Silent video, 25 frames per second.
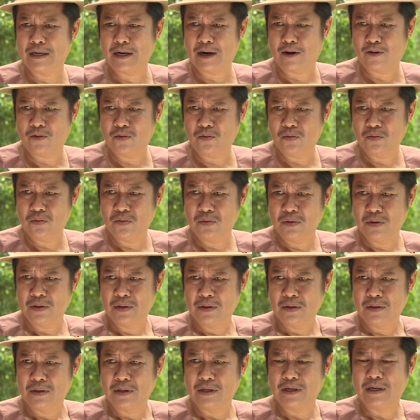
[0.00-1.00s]
đâu
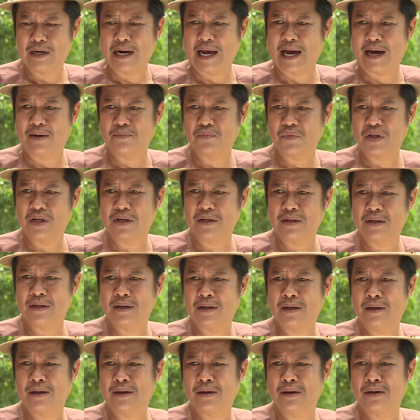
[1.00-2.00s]
thì làm thì
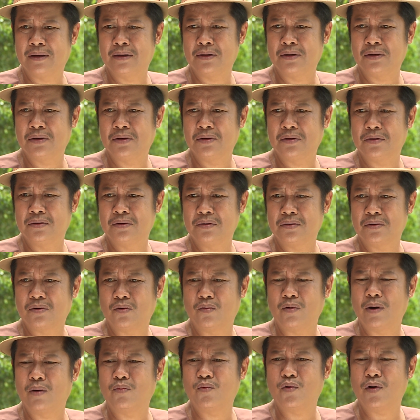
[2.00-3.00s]
ờ,
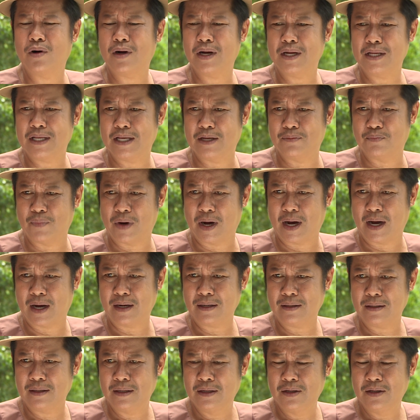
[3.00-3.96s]
cũng không có cái gì mệt